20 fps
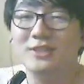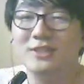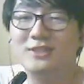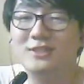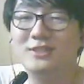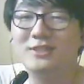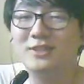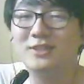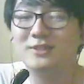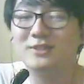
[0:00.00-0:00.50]

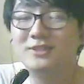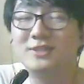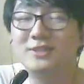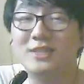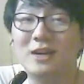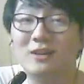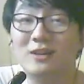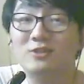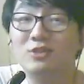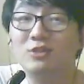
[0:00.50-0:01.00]
이제
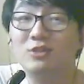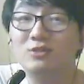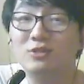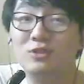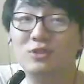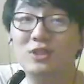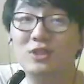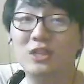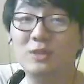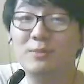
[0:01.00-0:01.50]

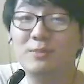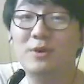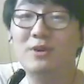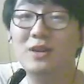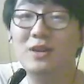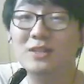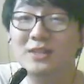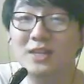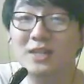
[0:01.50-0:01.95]
장정들 입영할